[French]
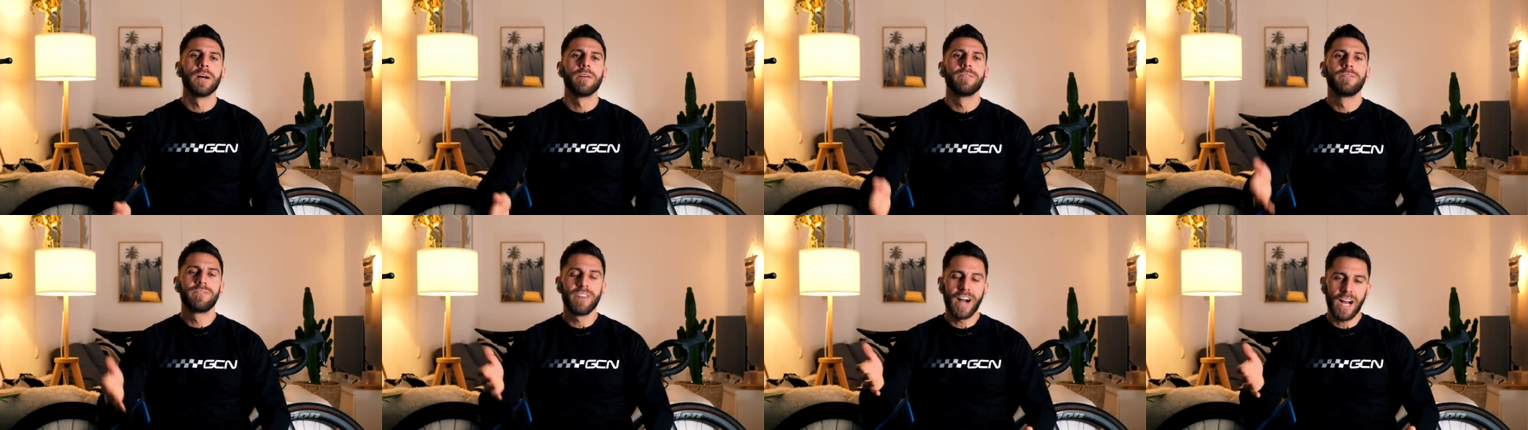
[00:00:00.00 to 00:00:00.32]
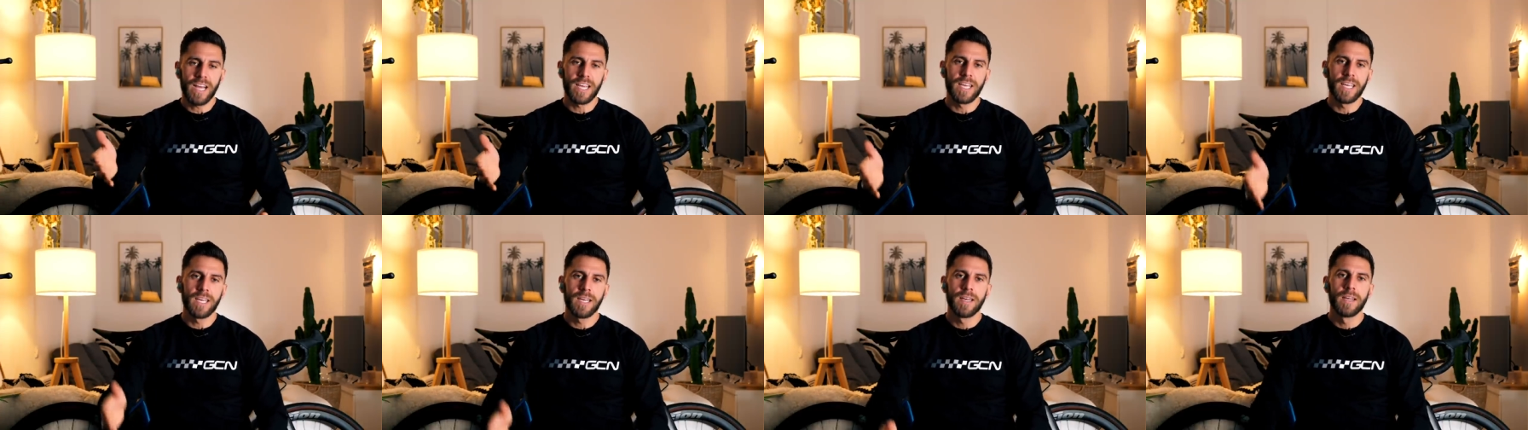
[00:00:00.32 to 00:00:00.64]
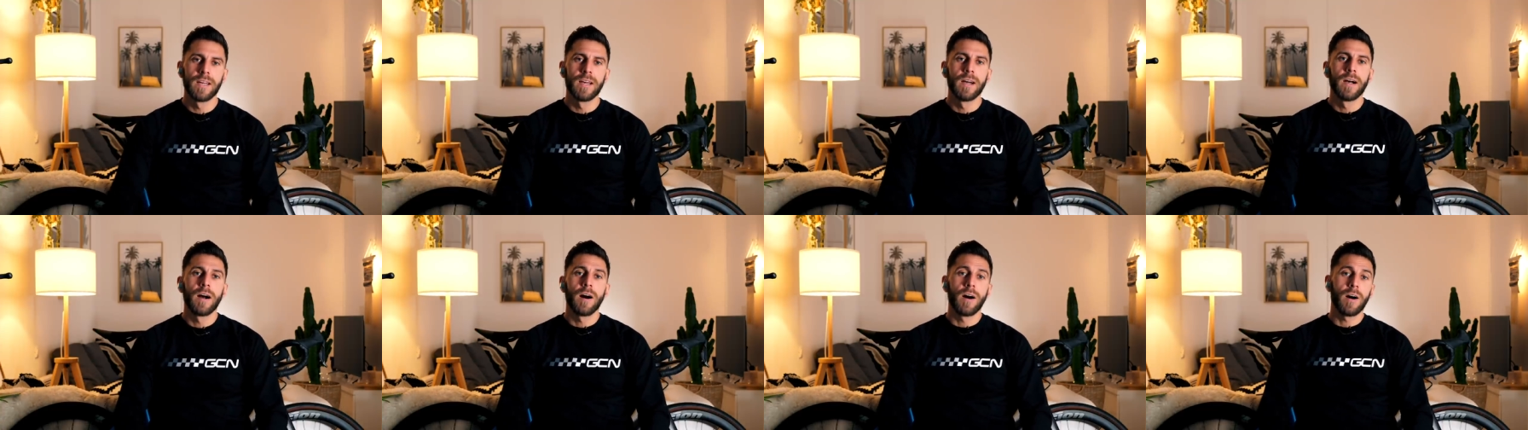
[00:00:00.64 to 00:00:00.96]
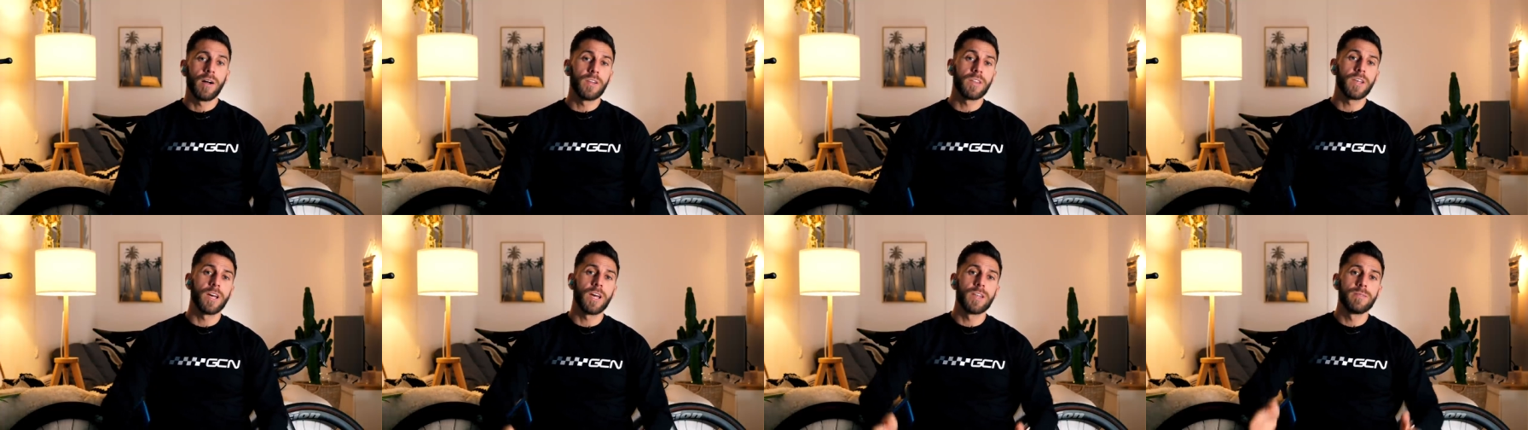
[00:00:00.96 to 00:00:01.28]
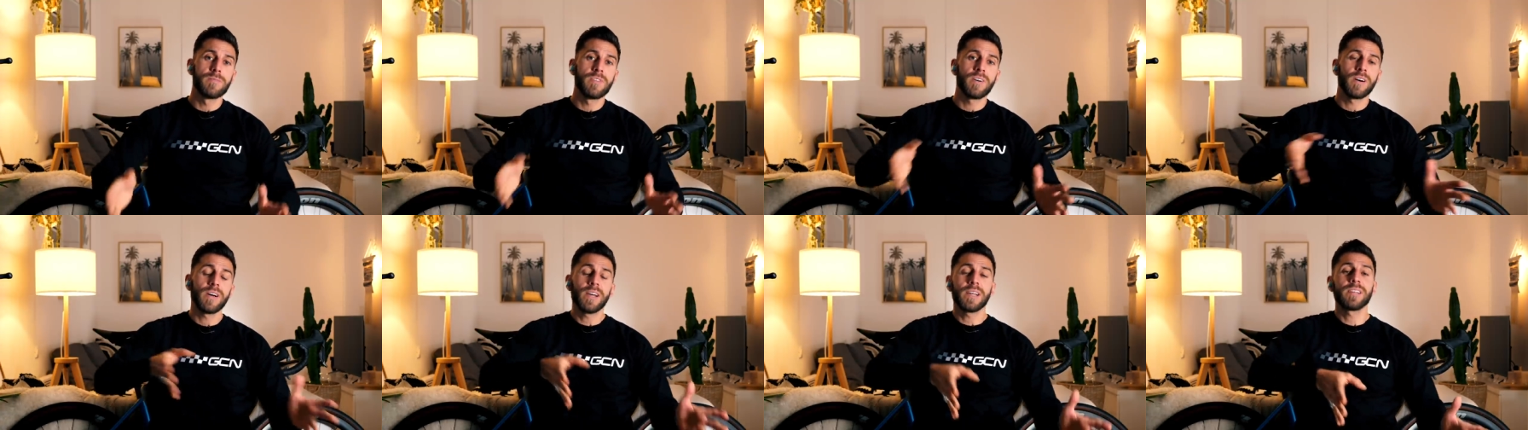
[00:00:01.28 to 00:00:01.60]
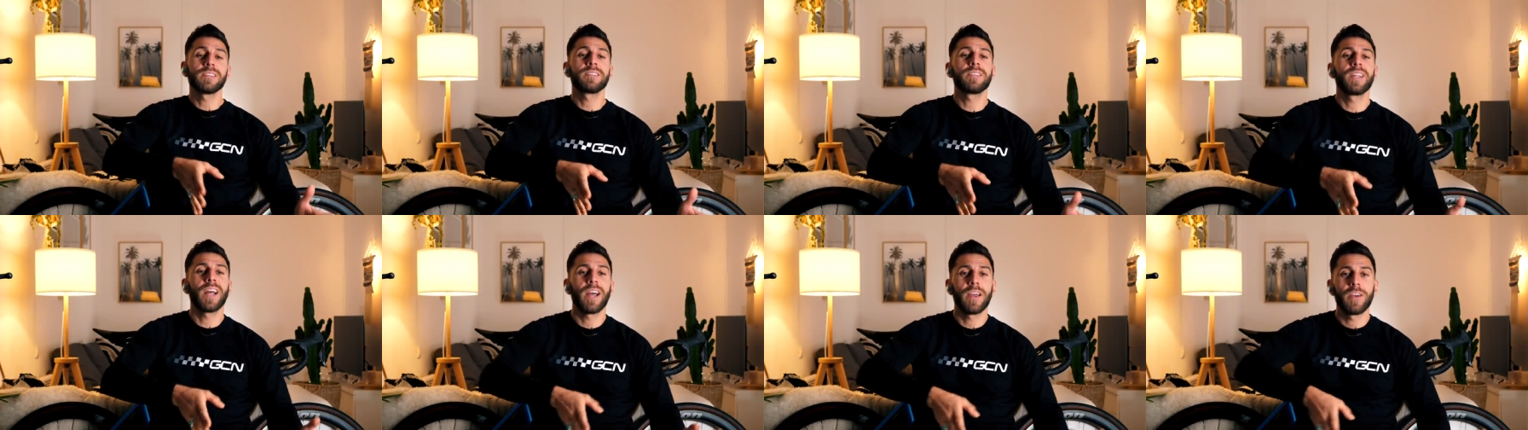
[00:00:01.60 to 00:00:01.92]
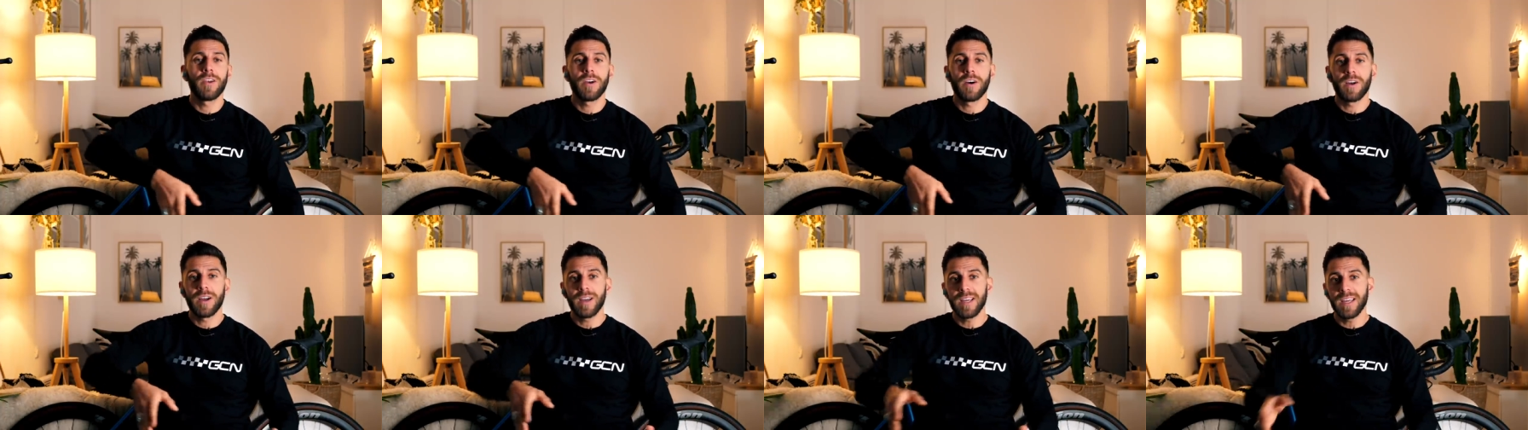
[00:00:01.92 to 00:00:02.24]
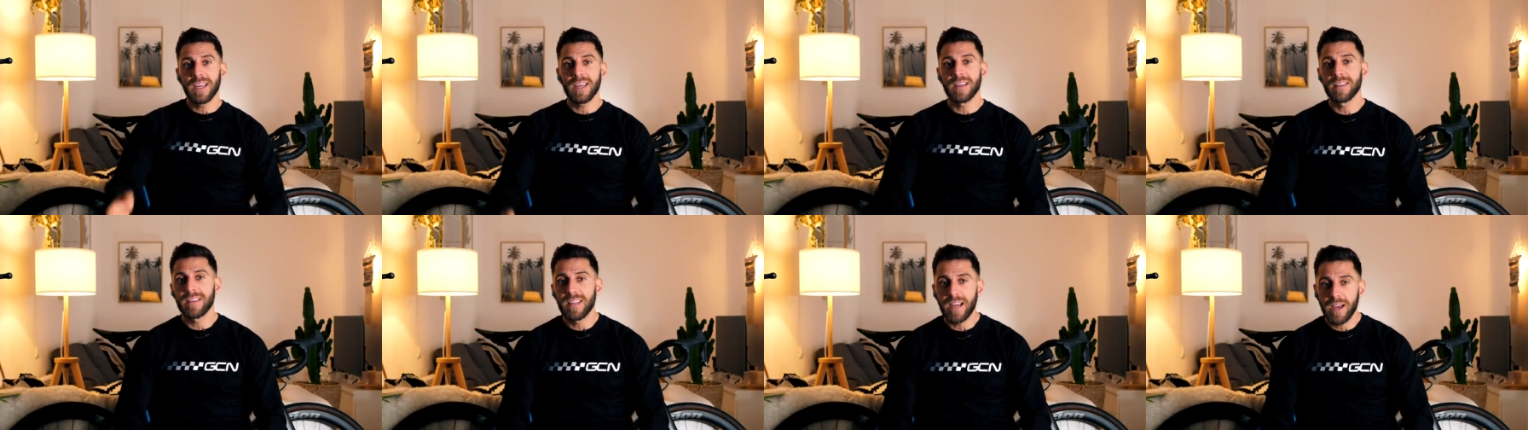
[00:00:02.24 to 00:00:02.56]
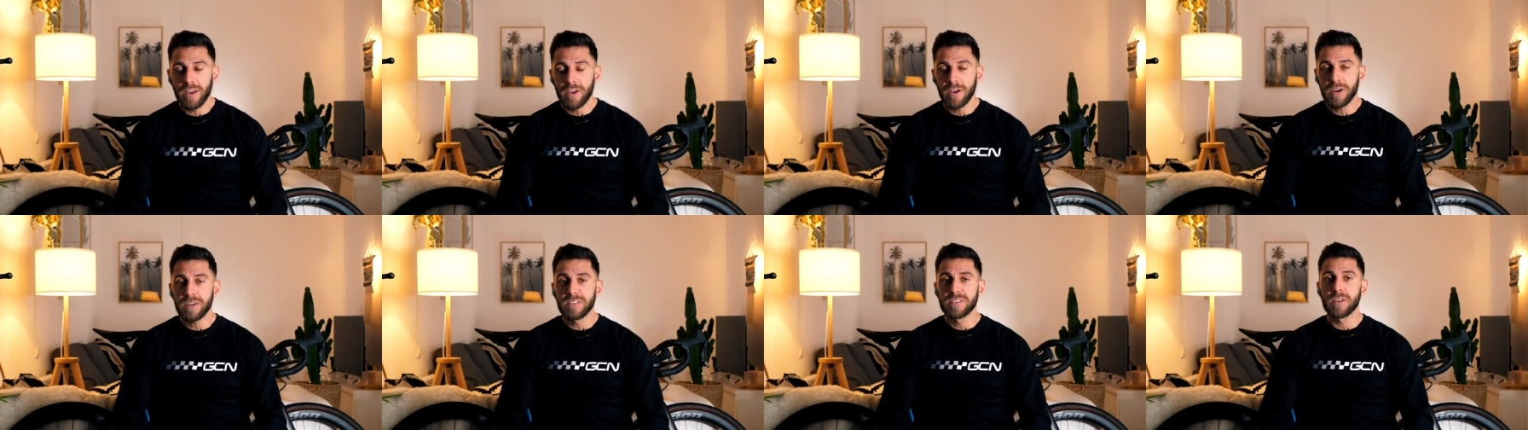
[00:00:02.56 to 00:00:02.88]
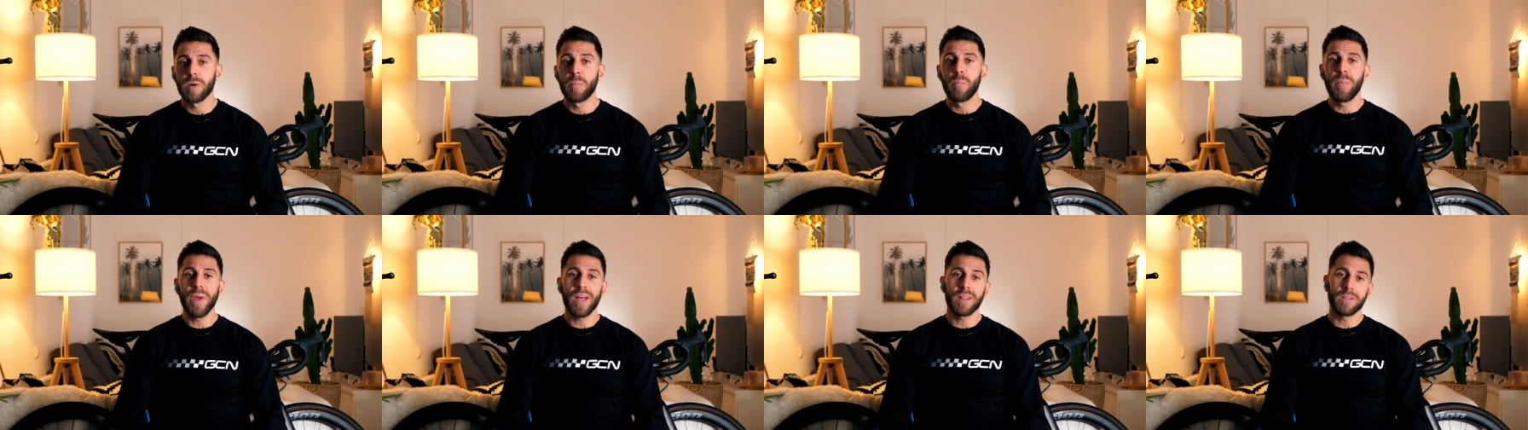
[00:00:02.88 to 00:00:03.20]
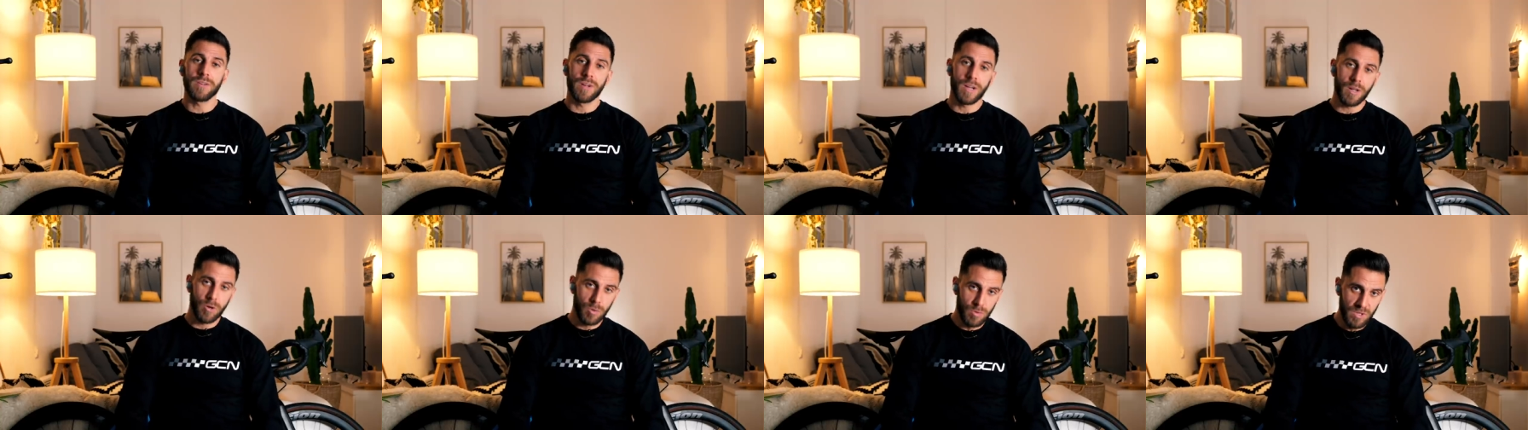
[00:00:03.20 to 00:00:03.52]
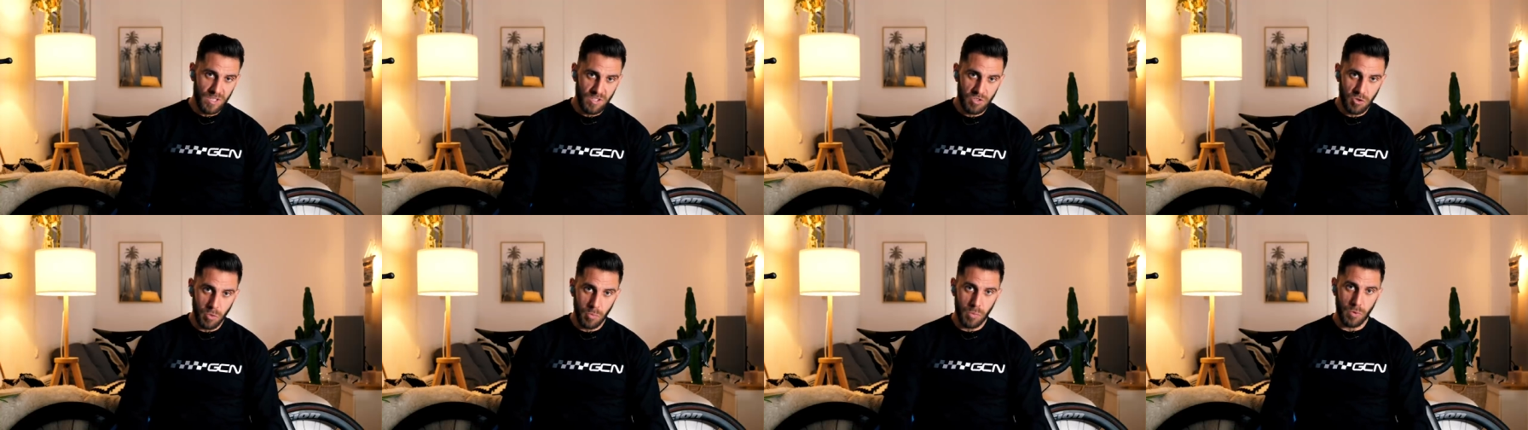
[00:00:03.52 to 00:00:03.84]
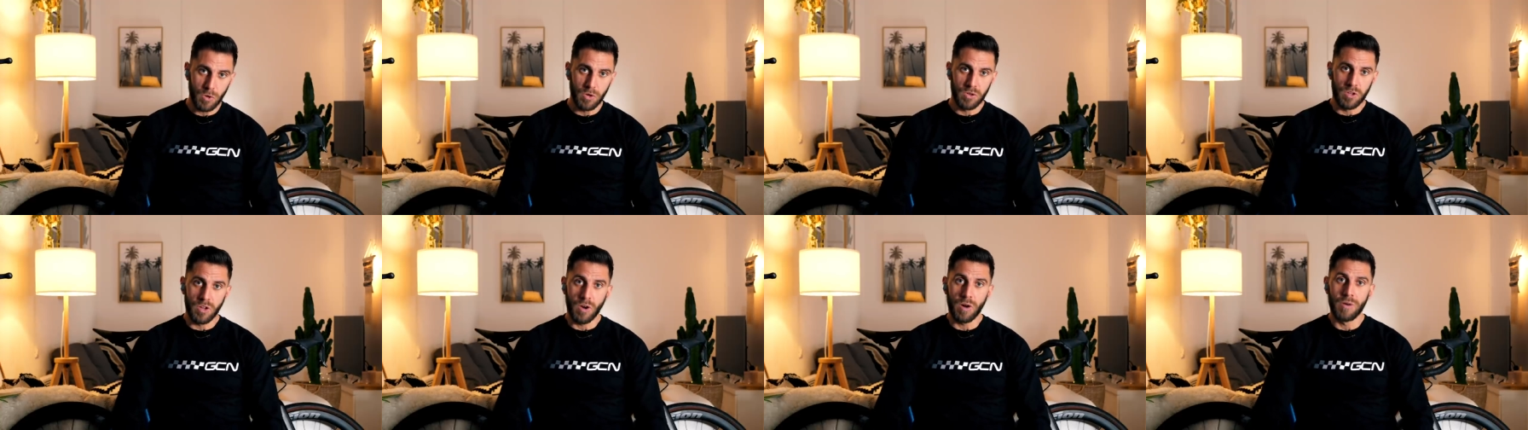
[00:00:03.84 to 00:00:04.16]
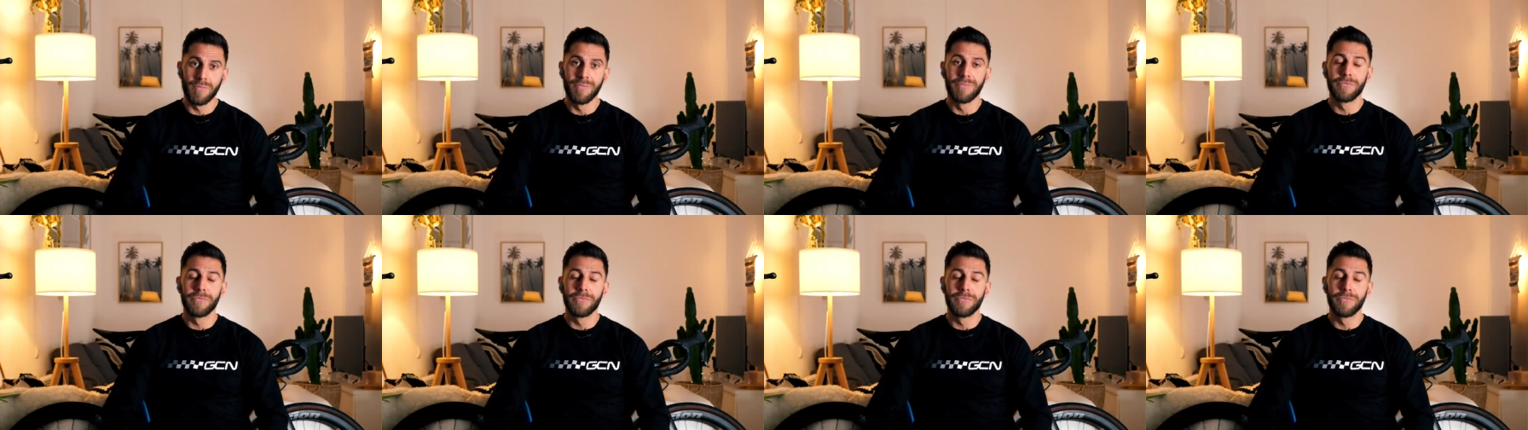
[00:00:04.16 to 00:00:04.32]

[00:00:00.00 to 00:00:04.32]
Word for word: varier entraînement extérieur et intérieur sans perdre la condition pour autant,